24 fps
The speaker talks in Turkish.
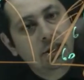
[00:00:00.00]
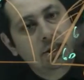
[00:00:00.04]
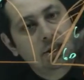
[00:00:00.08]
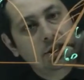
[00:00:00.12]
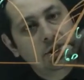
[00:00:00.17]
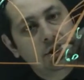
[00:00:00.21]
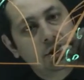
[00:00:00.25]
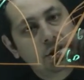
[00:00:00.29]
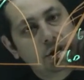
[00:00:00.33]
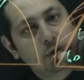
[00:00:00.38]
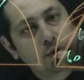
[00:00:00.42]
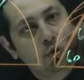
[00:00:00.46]

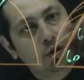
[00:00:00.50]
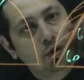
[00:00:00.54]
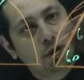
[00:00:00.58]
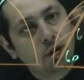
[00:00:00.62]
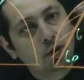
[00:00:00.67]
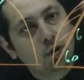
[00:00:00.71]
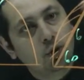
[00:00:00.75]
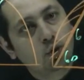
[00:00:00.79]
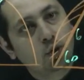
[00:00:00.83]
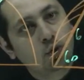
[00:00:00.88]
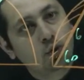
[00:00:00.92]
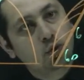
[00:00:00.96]
kirişe
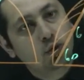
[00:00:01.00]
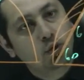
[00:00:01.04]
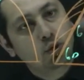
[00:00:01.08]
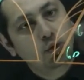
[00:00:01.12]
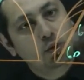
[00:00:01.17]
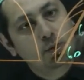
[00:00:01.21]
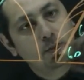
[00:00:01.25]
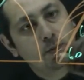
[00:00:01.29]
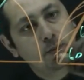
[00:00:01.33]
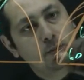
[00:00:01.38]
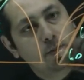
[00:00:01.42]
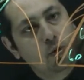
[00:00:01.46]
düşen
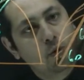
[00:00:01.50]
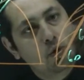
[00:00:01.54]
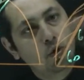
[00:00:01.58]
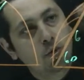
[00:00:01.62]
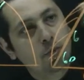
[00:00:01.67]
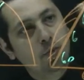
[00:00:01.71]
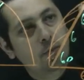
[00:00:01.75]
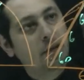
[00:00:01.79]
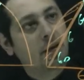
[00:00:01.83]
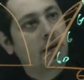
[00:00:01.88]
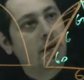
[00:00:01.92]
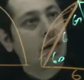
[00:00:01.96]
şu
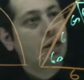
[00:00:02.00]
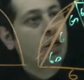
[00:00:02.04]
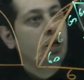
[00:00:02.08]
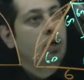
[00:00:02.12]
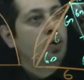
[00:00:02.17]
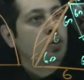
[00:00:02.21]
bölümle